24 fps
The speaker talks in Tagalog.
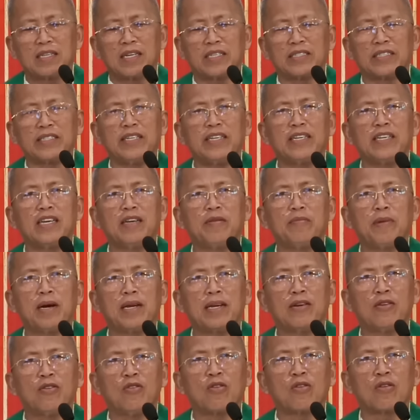ga sige
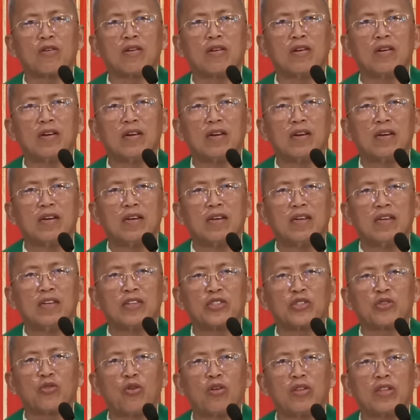man og
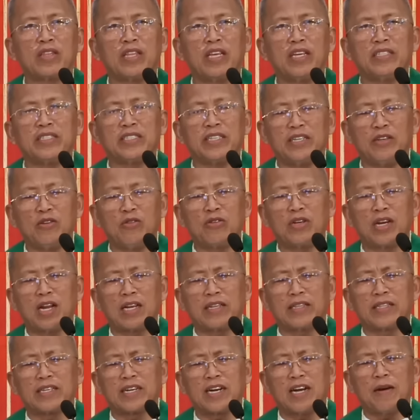sulti si
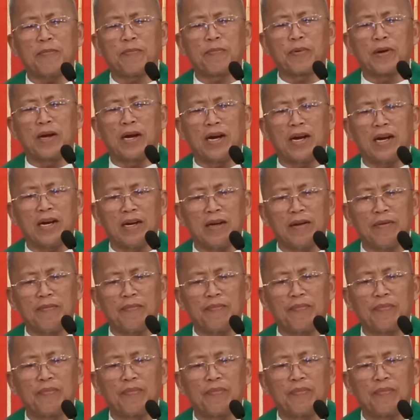Donald Trump na